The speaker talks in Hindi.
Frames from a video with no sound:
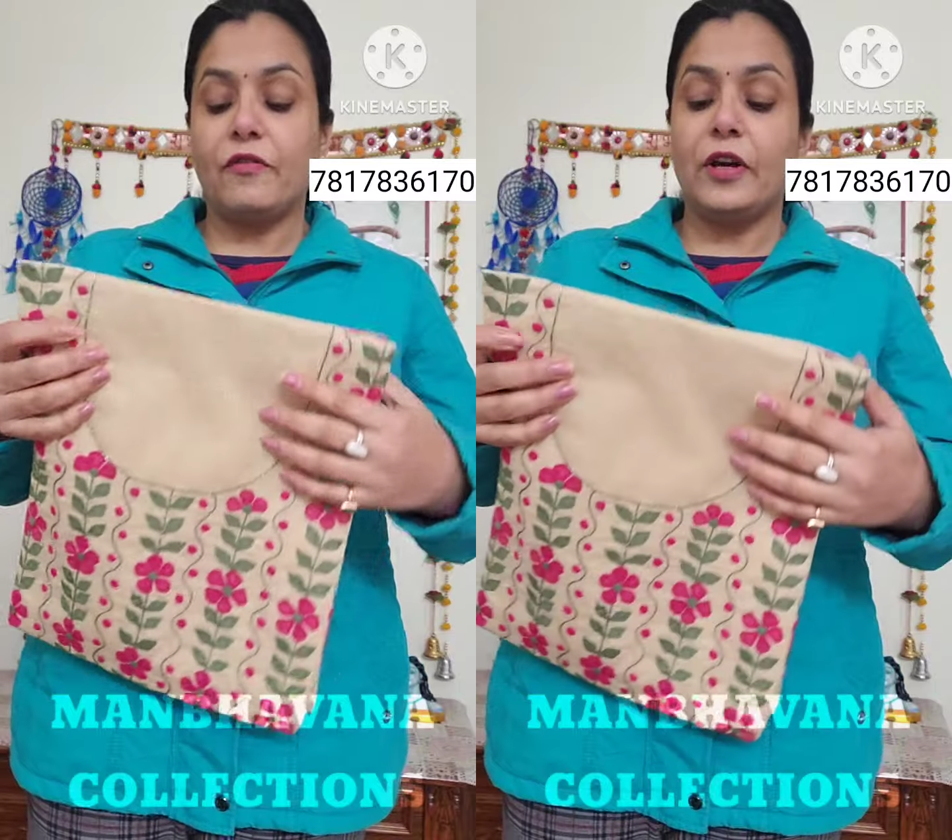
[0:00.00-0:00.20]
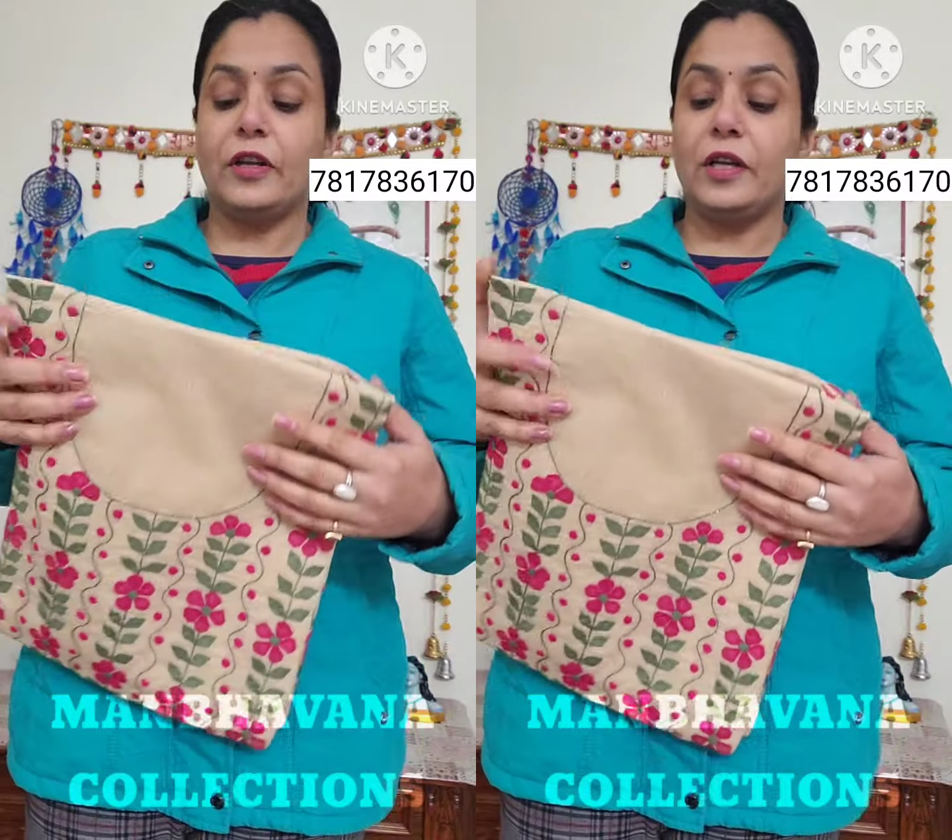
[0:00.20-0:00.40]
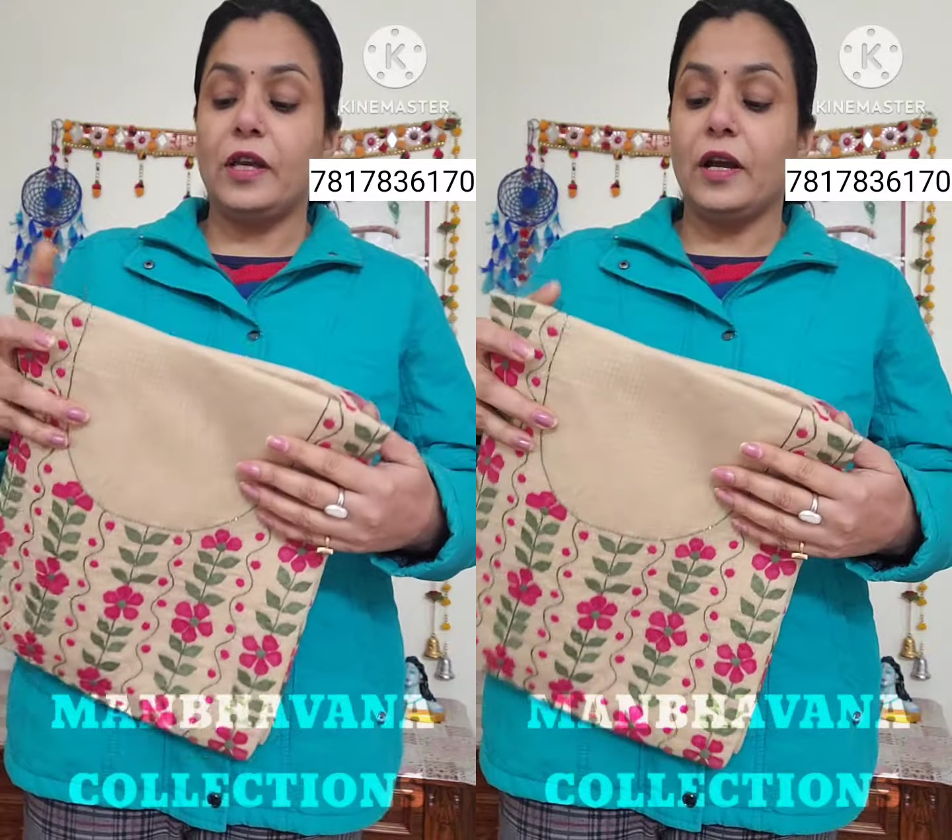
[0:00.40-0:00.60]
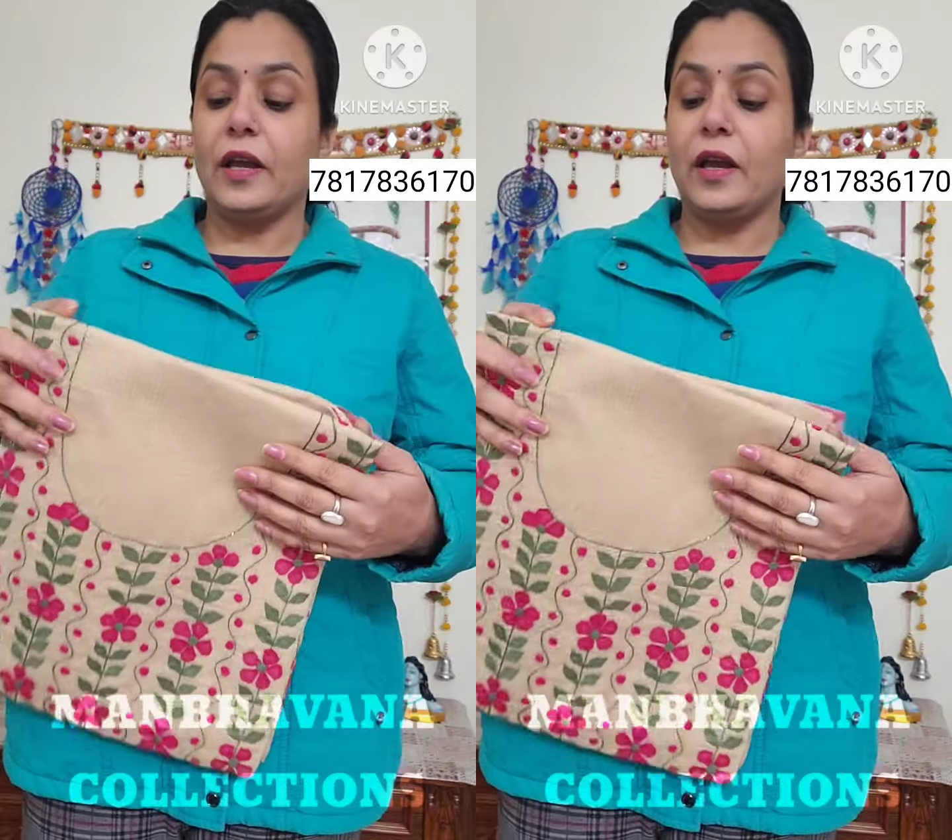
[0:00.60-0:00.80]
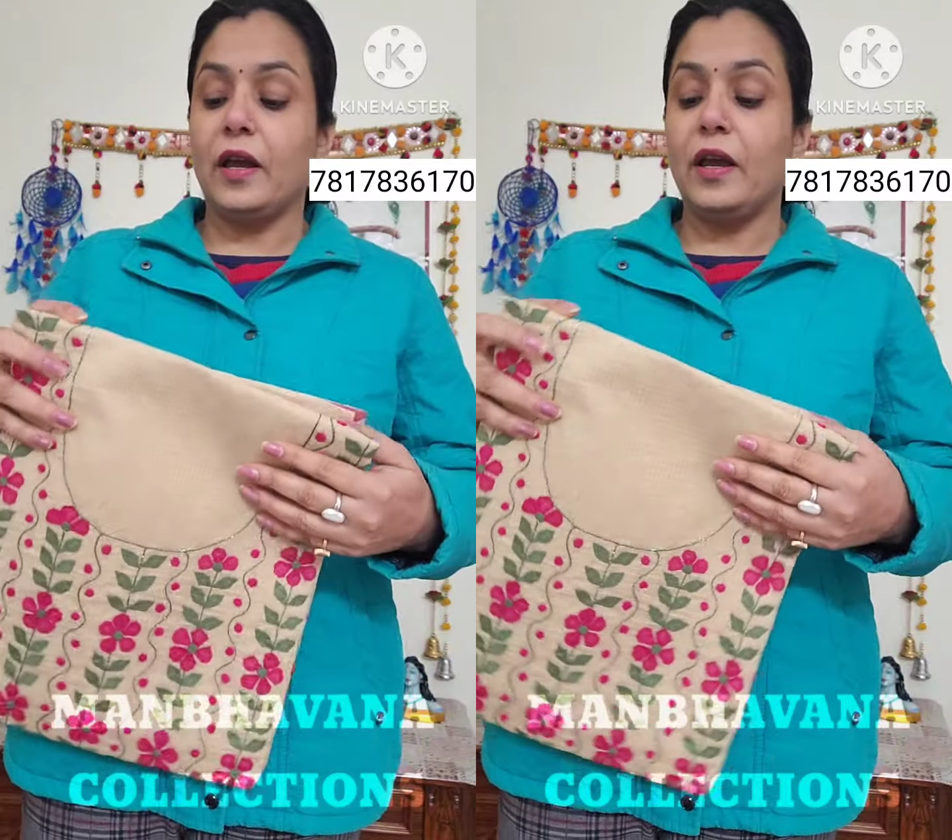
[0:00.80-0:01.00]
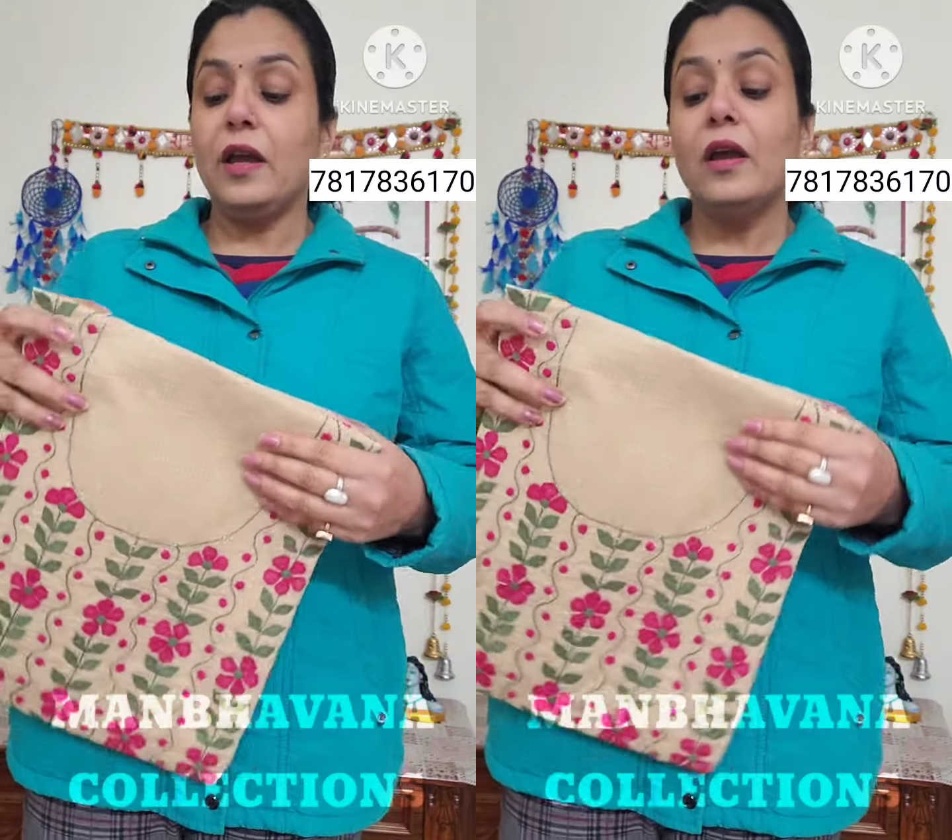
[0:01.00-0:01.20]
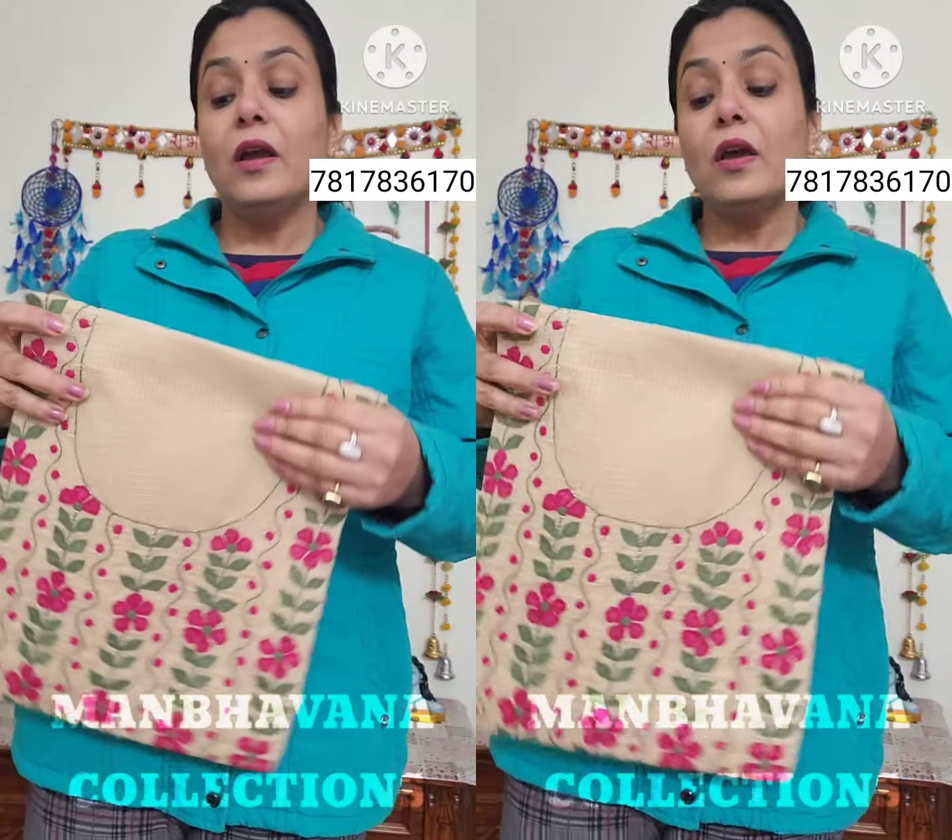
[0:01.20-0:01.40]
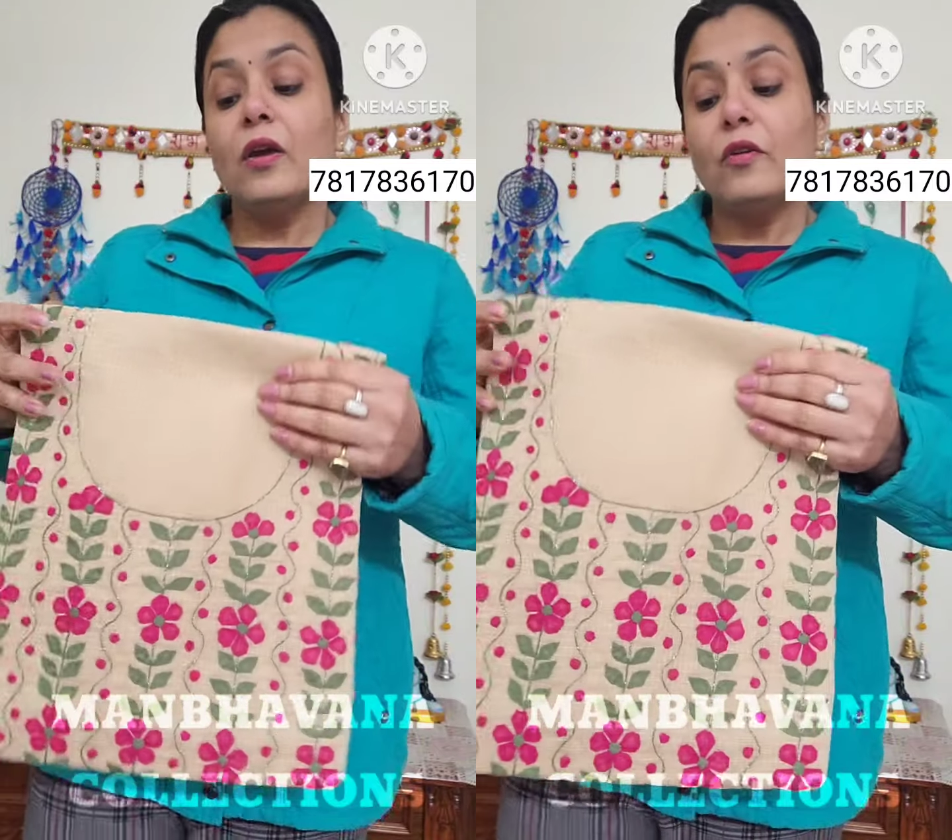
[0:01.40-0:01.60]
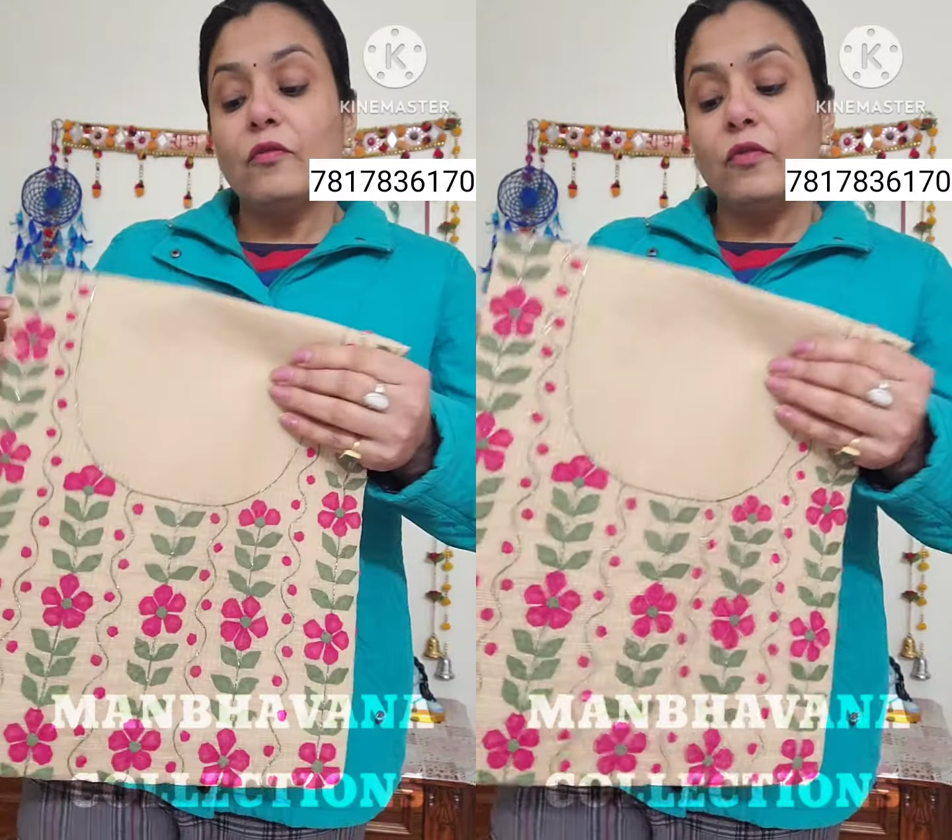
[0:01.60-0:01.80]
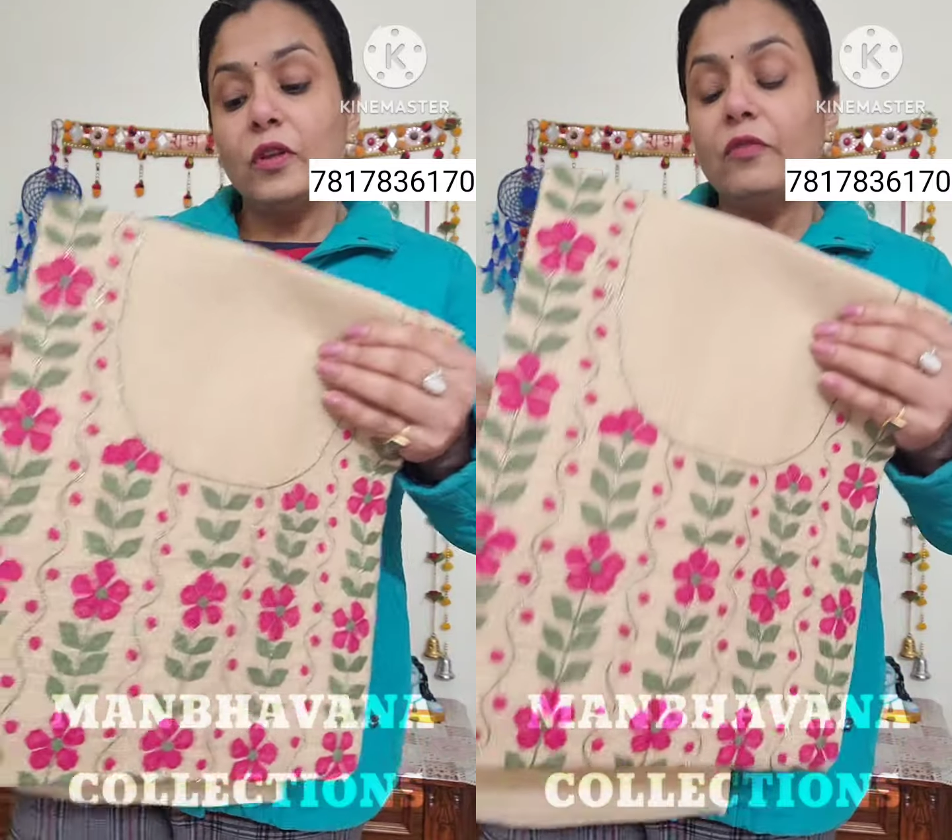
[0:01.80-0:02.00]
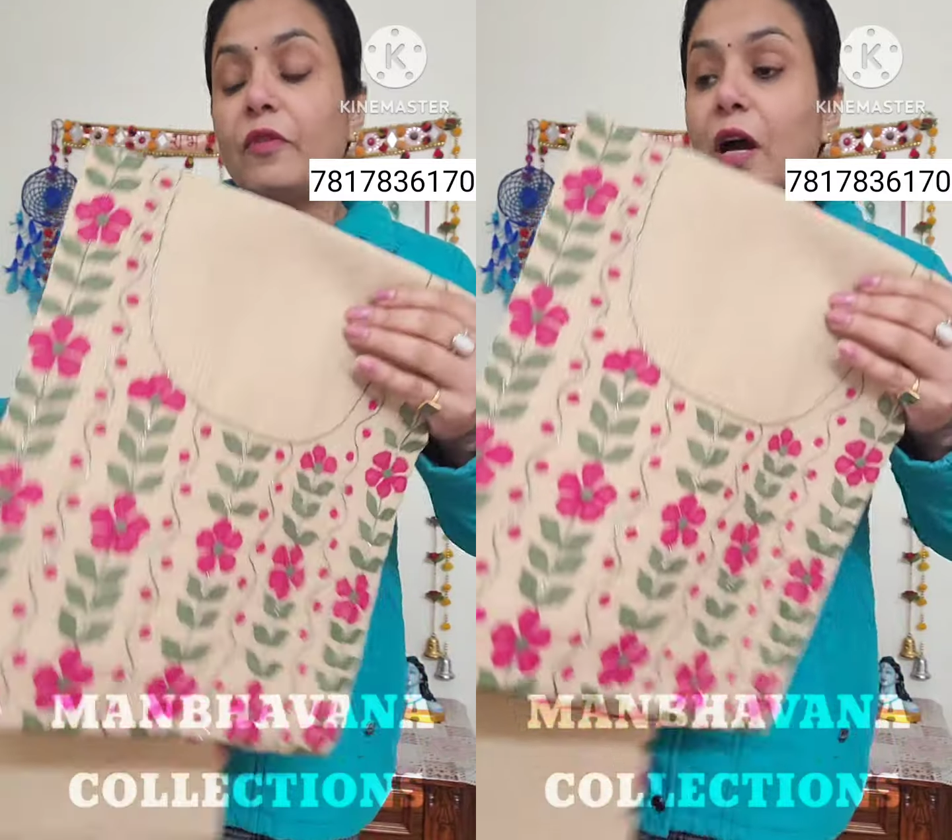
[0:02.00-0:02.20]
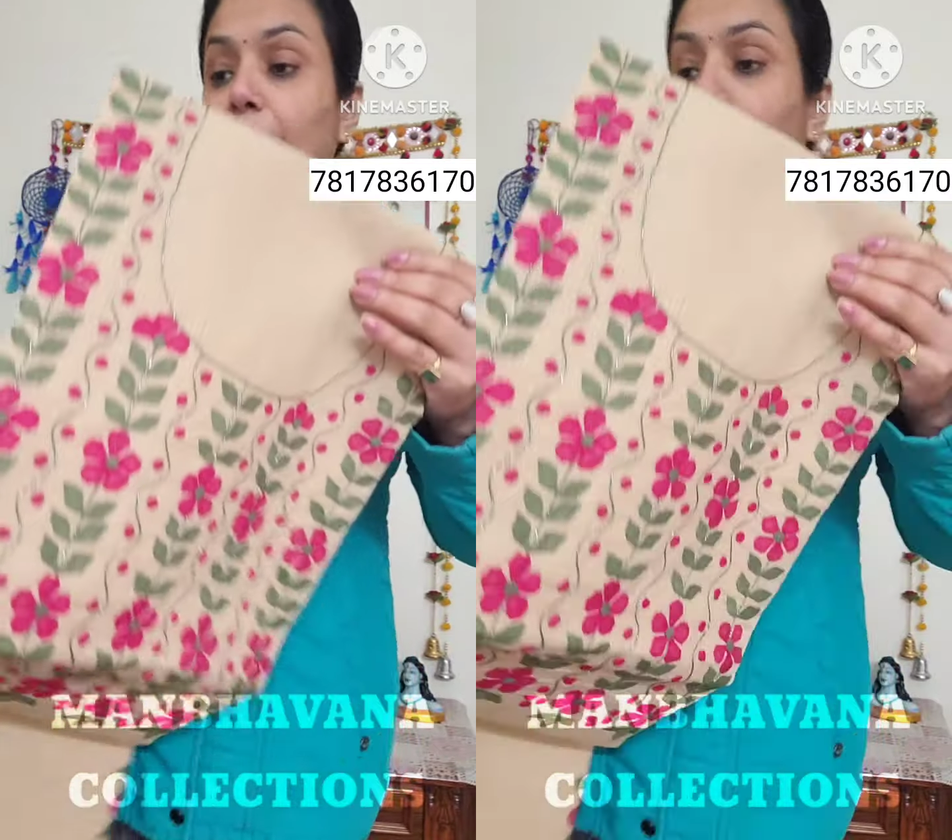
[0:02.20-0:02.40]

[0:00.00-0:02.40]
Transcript: वर्क किया गया है विद बा,